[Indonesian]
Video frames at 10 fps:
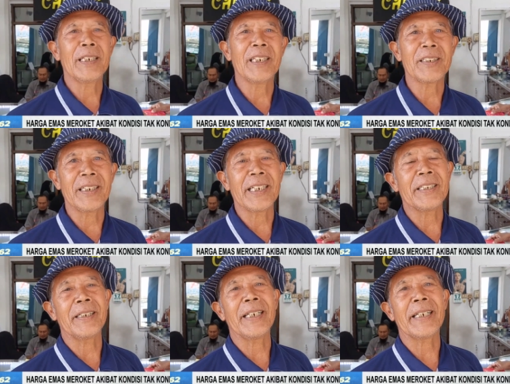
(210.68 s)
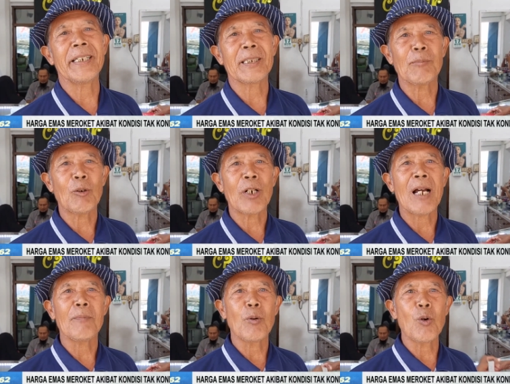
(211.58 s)
belinya sedikit-sedikit, mau
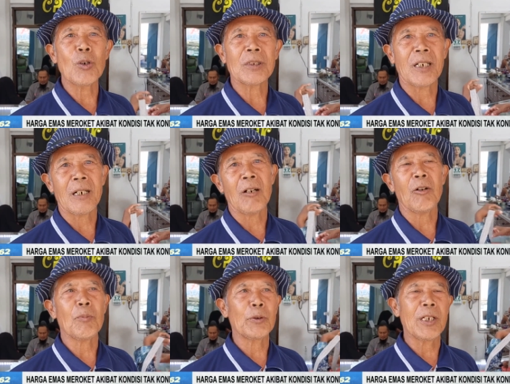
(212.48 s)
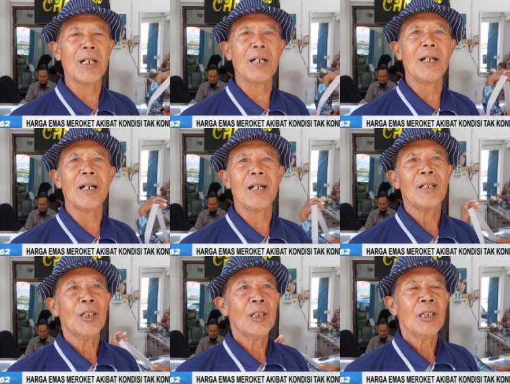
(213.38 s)
nabung, karena kalau punya
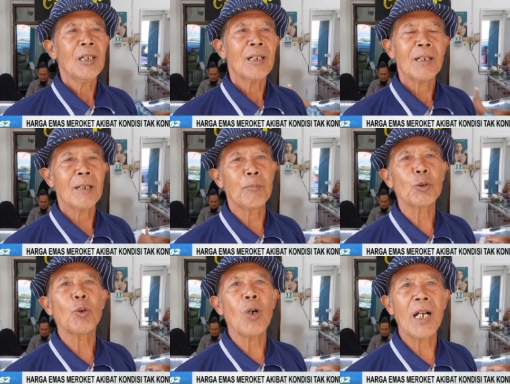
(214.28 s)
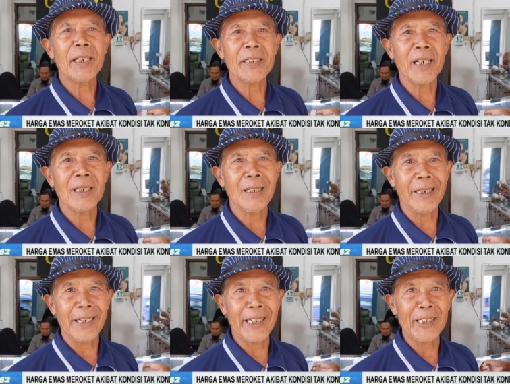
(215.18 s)
kebutuhan yang
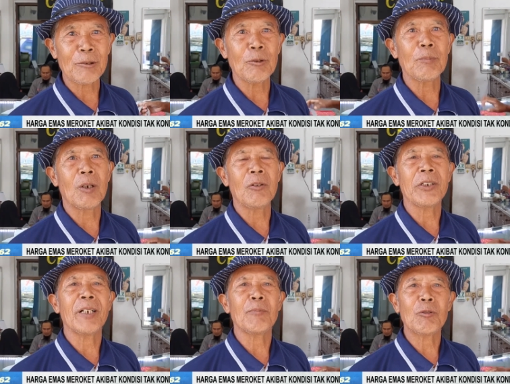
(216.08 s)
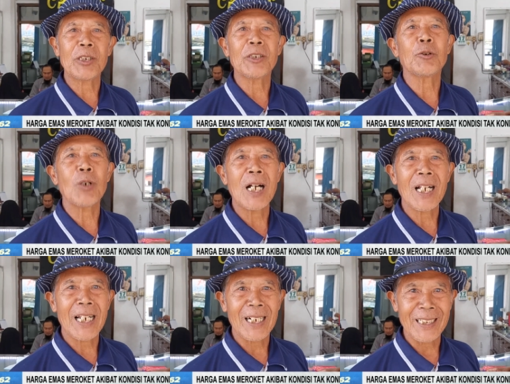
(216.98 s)
gede, tuh mau yang mau
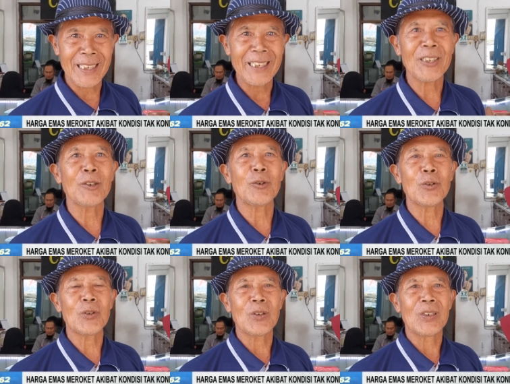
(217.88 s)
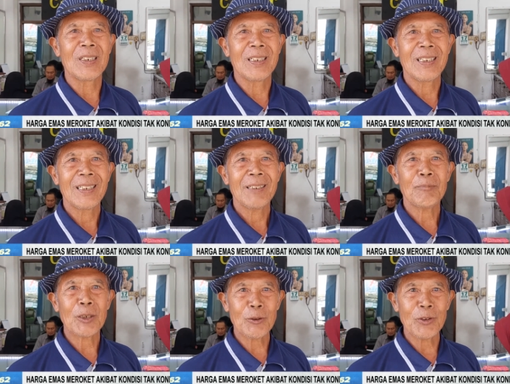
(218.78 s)
dijual ah, gitu itu
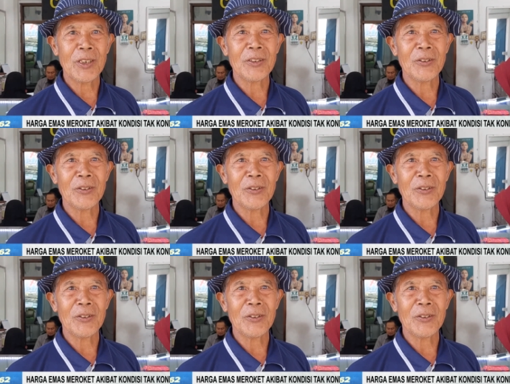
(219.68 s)
maksudnya